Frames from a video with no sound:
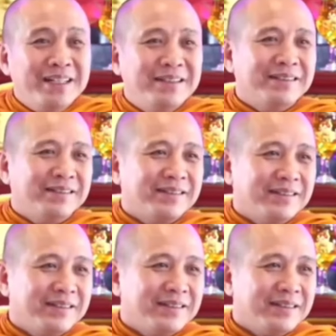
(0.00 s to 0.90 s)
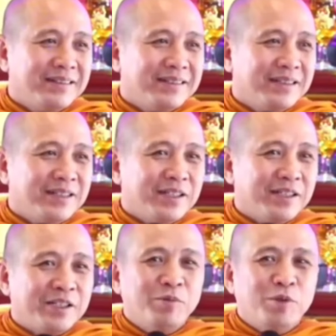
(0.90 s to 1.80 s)
định
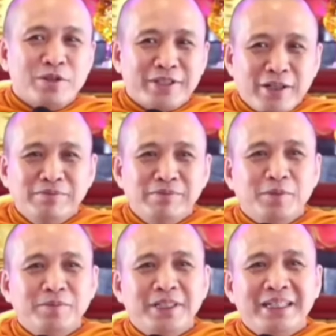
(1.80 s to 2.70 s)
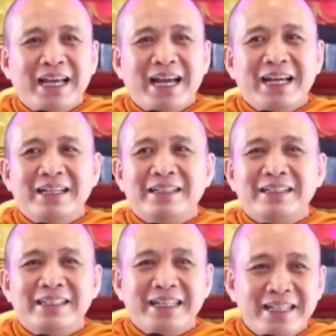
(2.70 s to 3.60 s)
trong cuộc sống cũng như gia
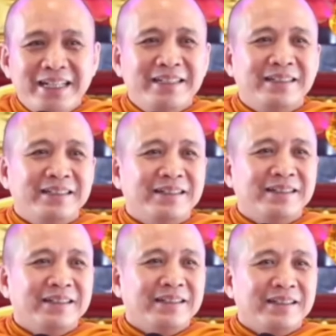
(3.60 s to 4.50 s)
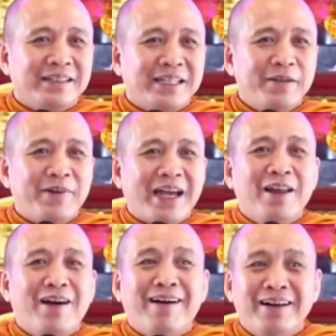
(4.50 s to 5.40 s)
gia đình thì phải
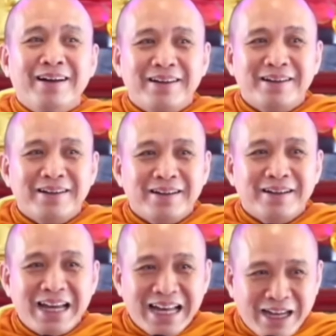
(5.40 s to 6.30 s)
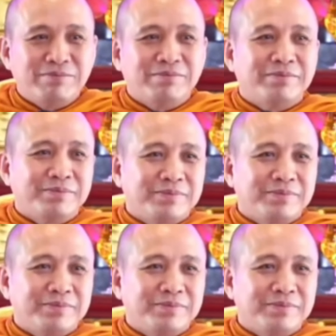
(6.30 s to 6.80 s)
lo là học